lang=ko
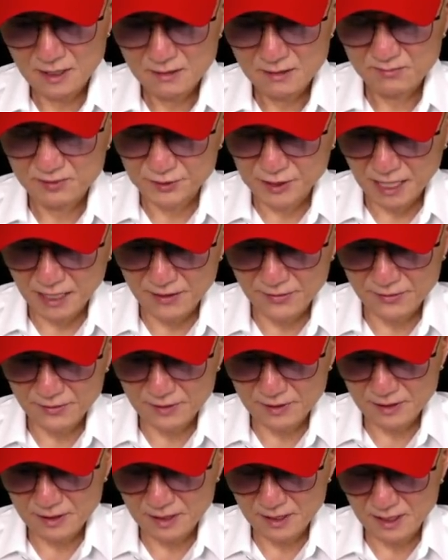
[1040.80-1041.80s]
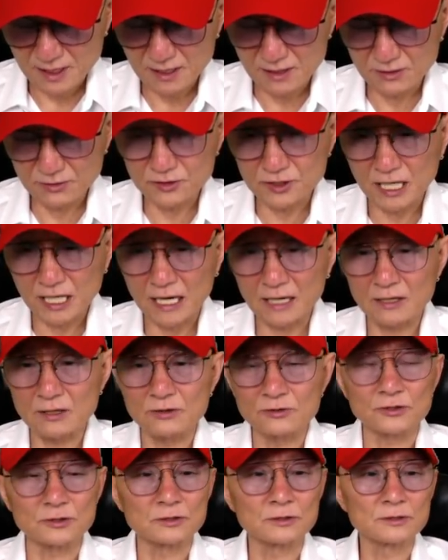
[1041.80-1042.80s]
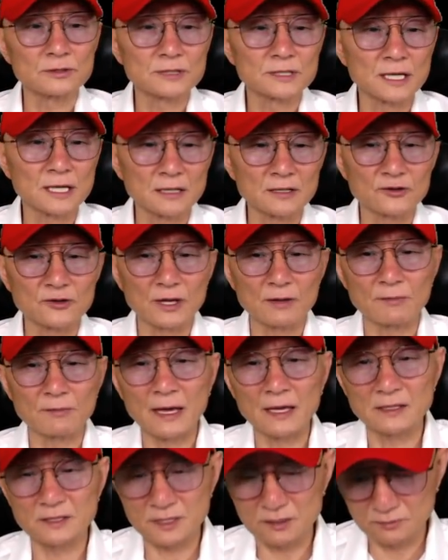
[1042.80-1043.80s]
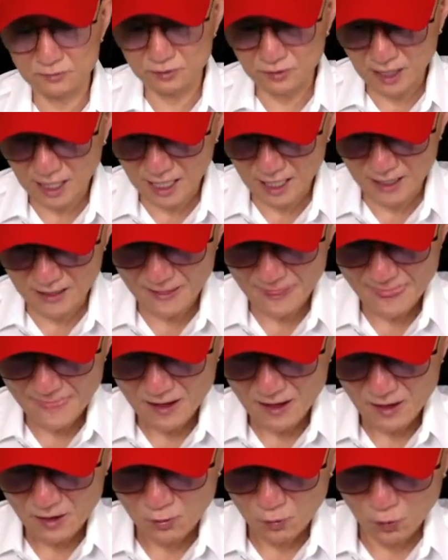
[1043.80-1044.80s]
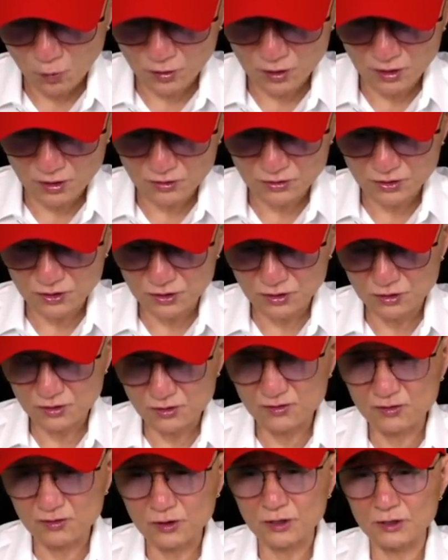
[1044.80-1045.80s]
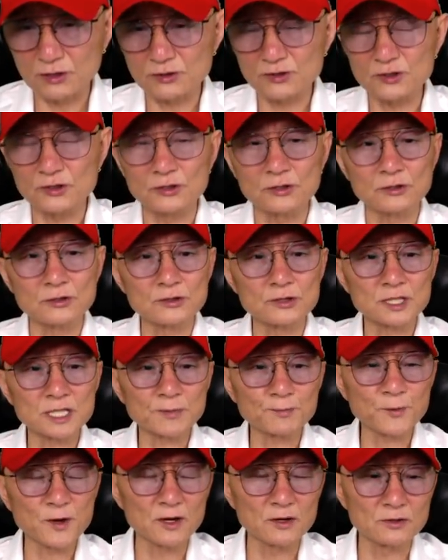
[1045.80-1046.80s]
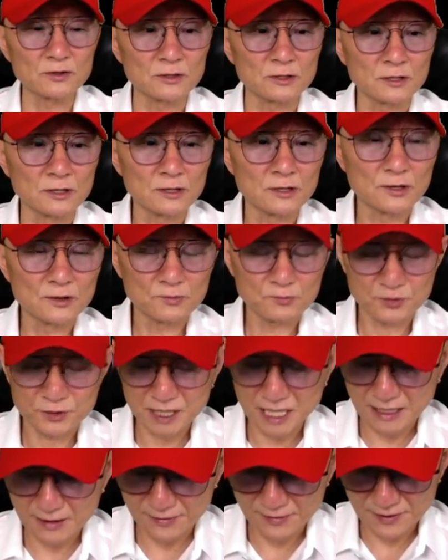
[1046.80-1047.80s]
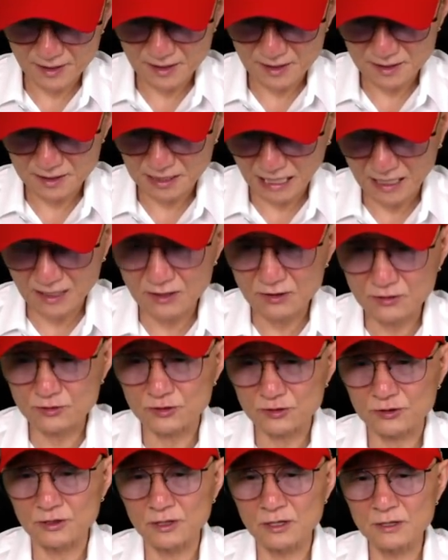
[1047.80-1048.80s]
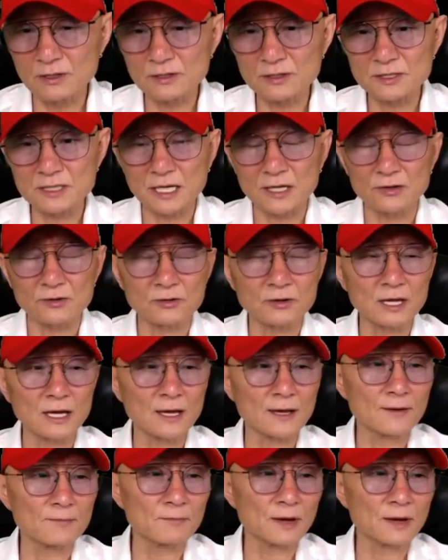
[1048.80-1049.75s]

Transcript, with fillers: 부산 2경주, 4경주. 자, 그 중에 메인 승부가 5경주, 6경주, 10경주. 부산 4경주. 자, 이렇게